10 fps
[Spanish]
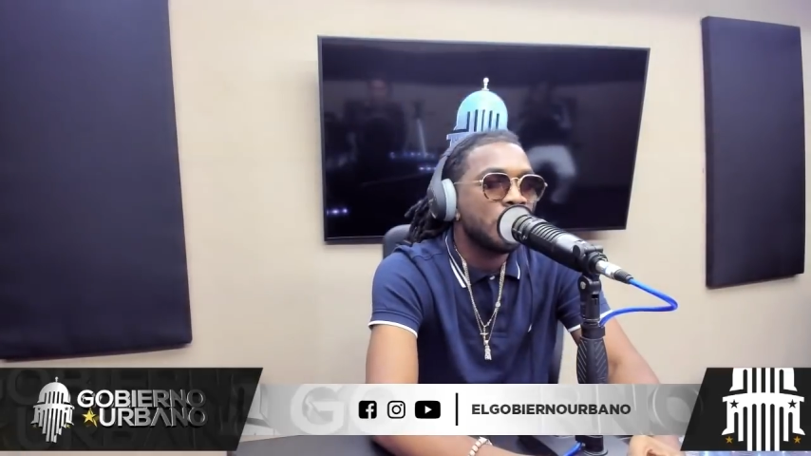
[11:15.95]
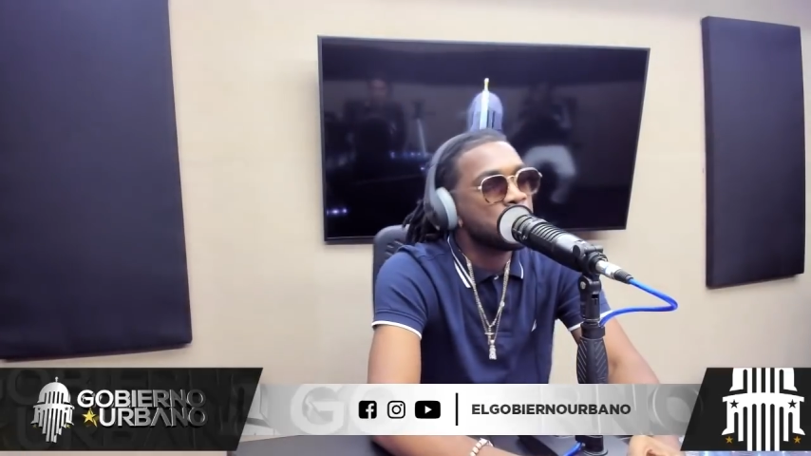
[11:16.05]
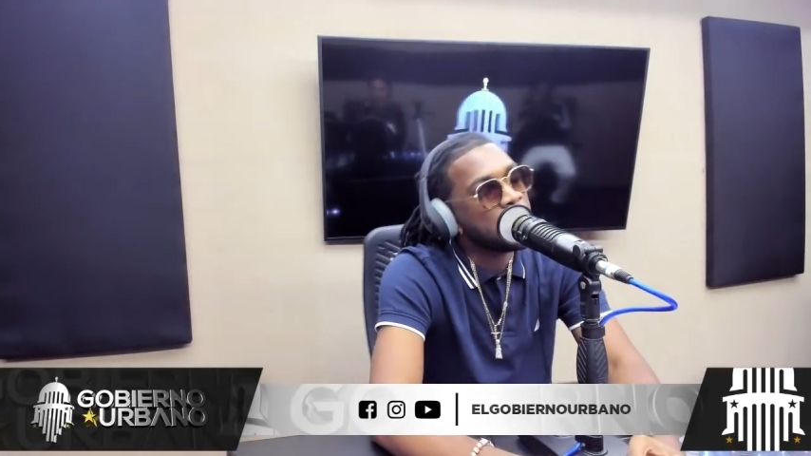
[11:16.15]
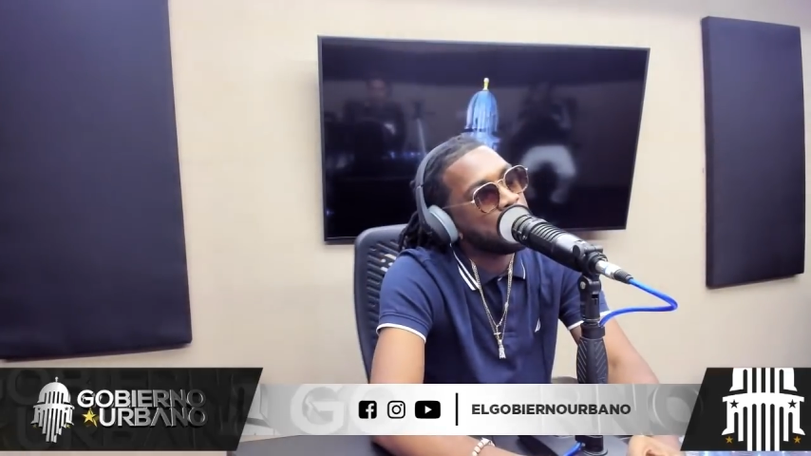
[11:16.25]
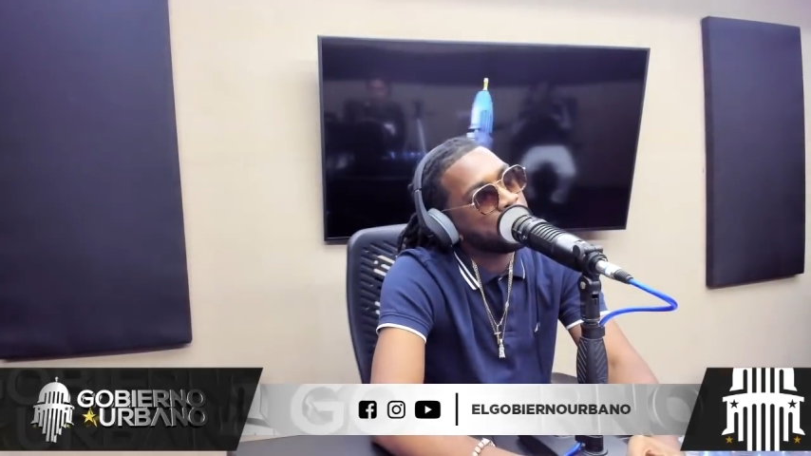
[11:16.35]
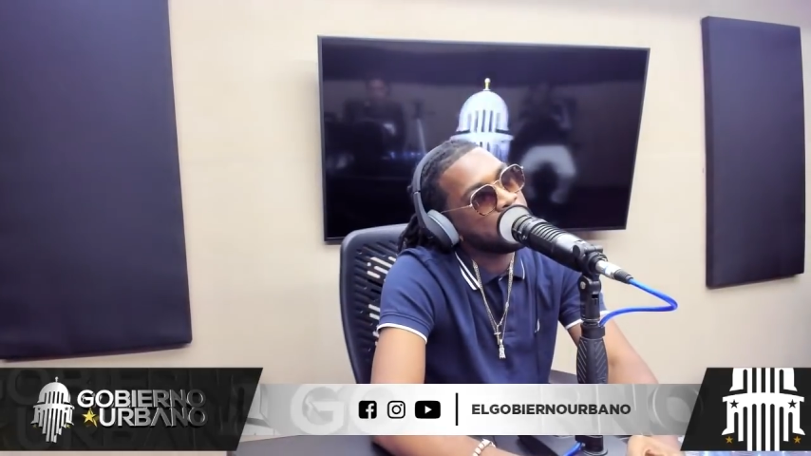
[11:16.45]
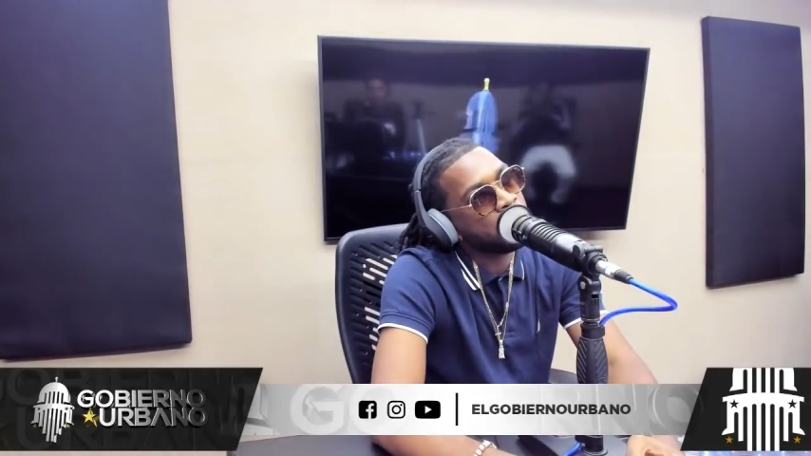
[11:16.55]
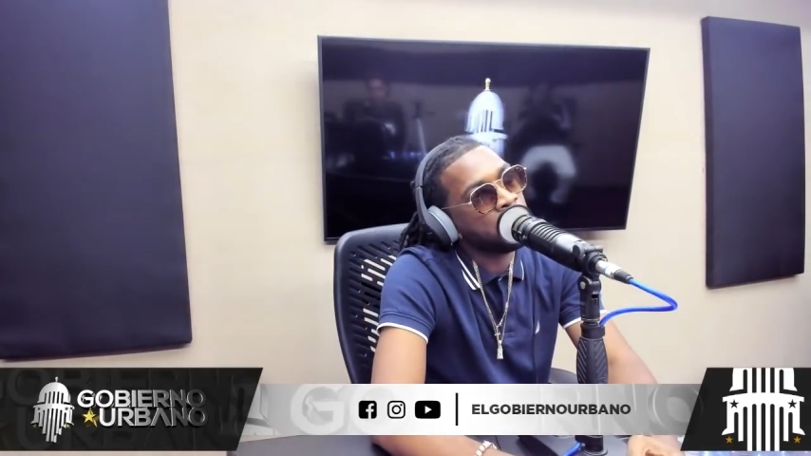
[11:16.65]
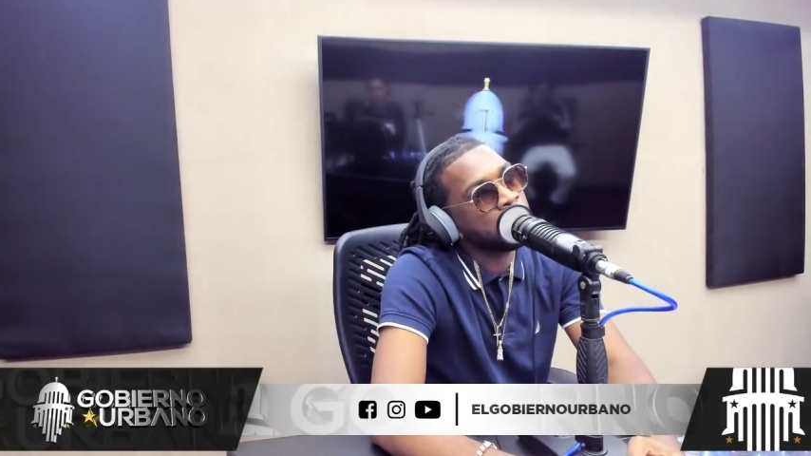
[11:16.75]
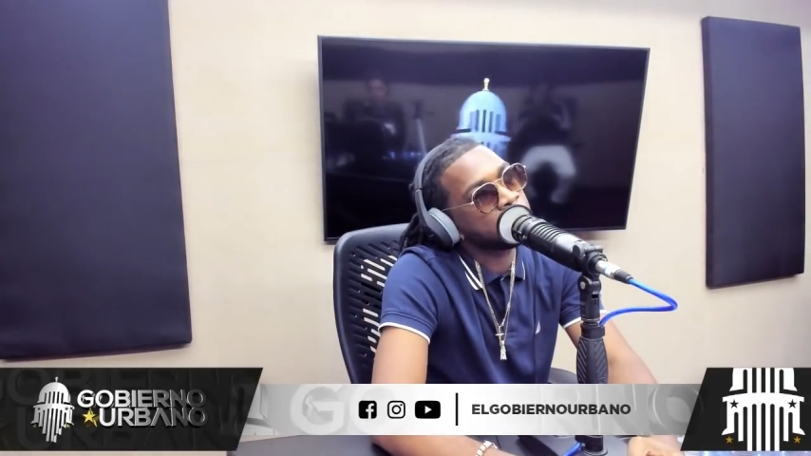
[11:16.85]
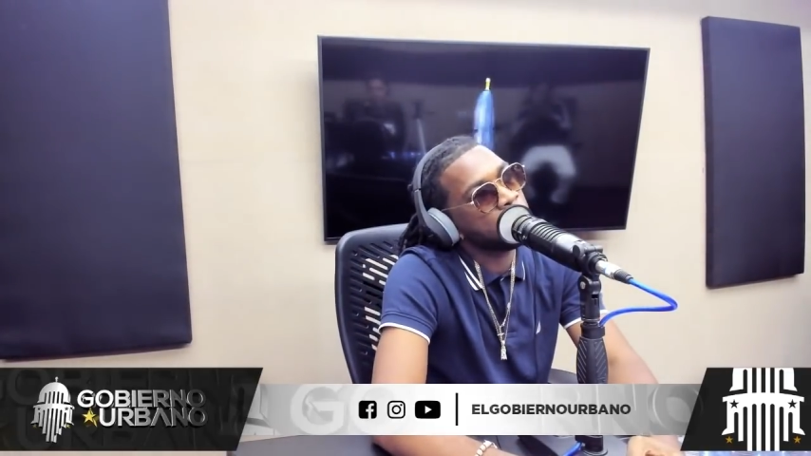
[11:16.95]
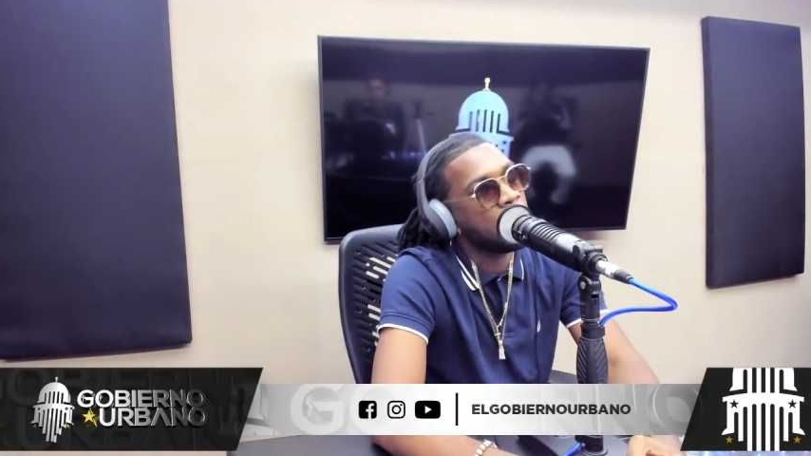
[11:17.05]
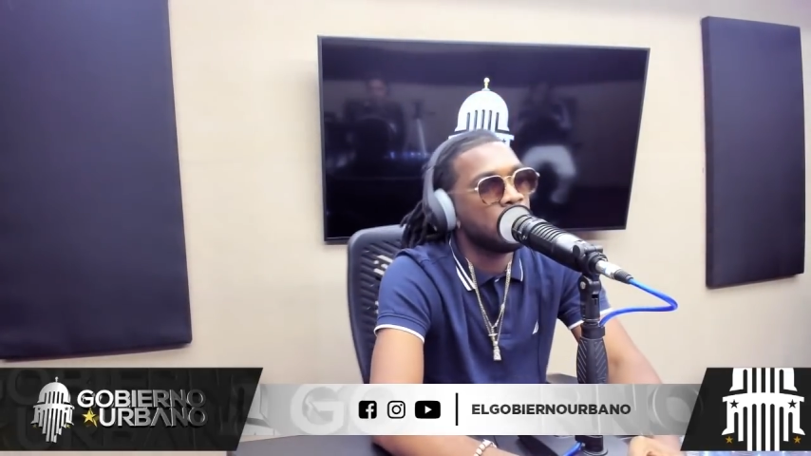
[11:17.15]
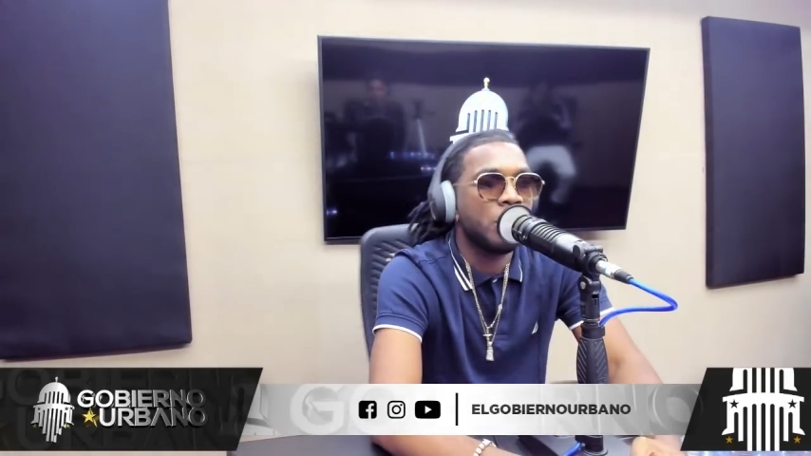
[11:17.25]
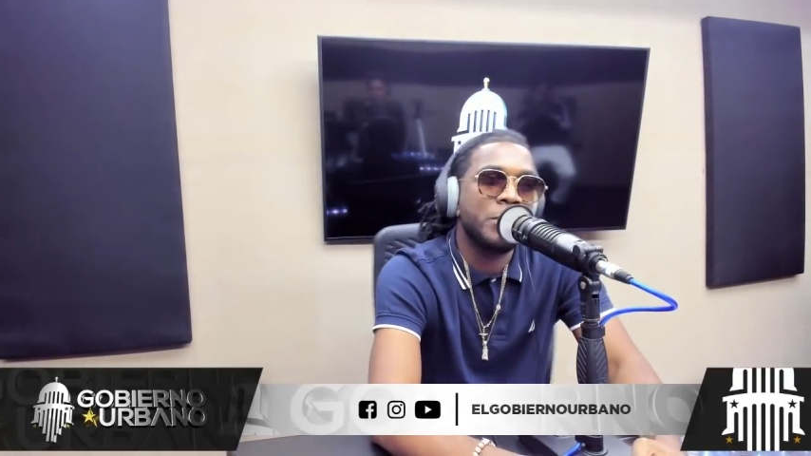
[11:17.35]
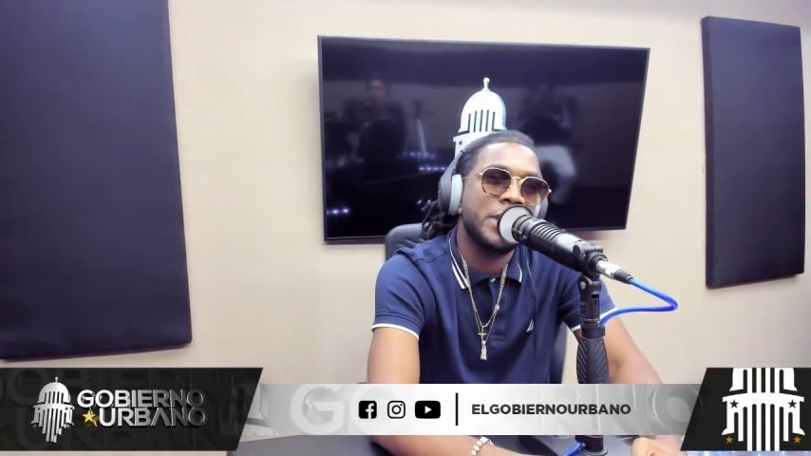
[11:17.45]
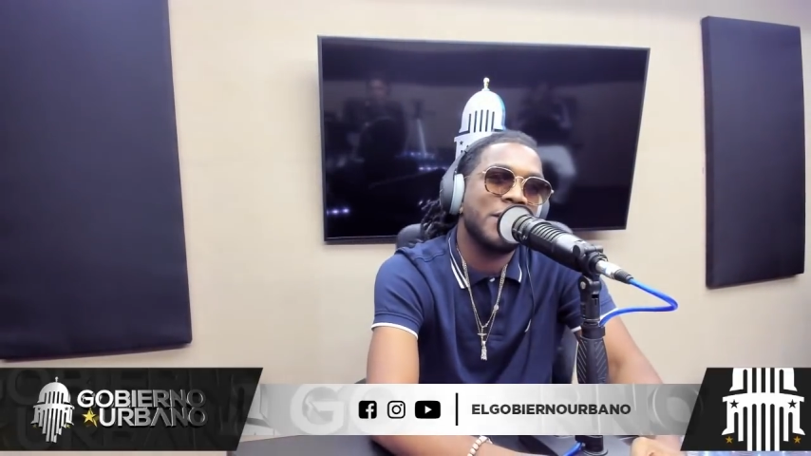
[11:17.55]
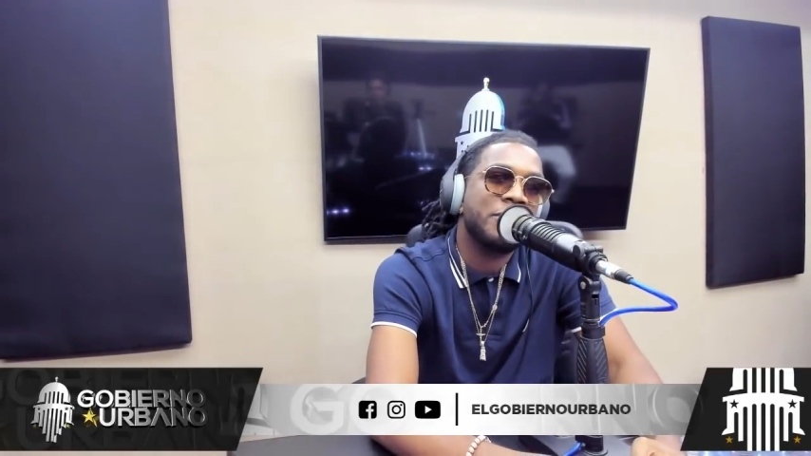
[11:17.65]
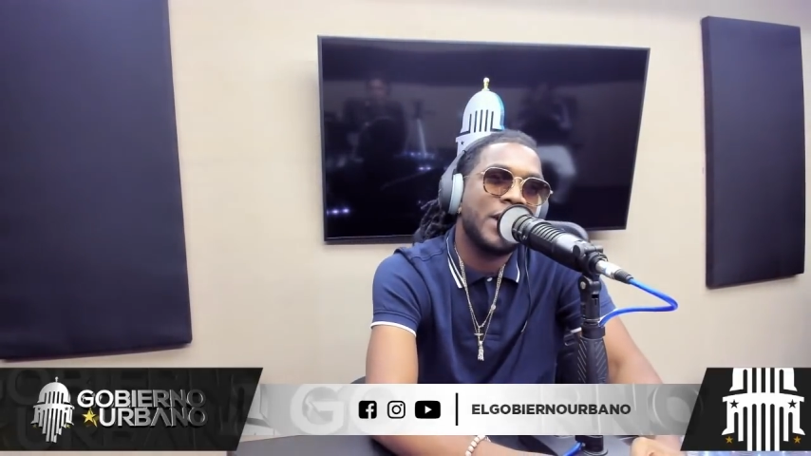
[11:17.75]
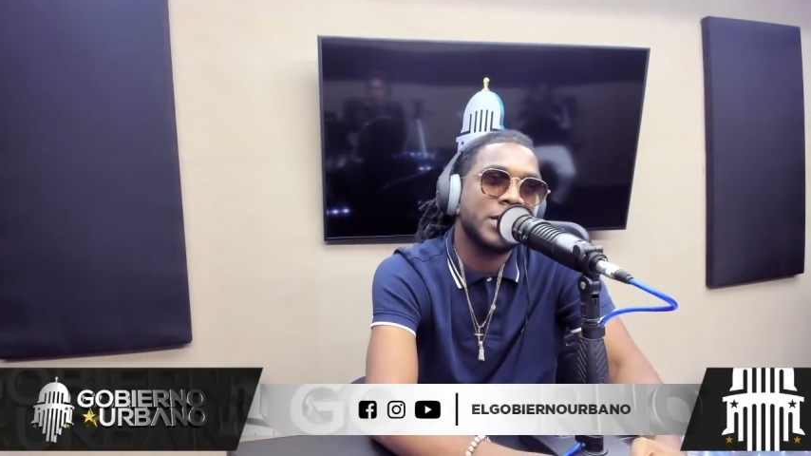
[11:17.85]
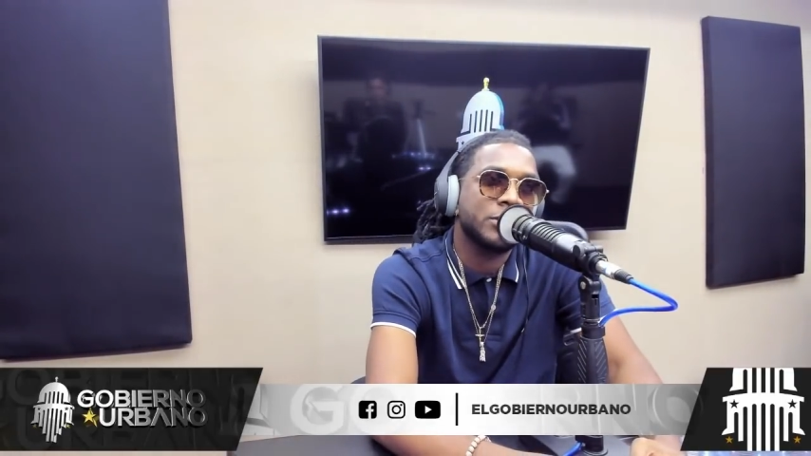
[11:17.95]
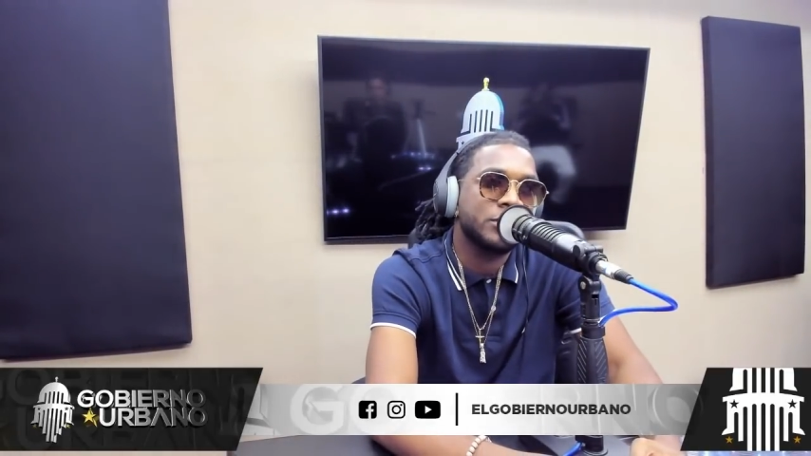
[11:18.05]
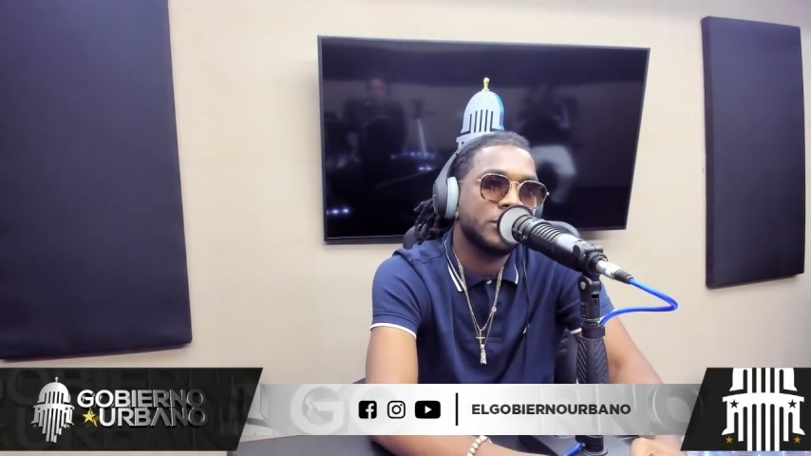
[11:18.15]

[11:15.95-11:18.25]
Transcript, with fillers: yo la pico a una sola voz en Villafaro.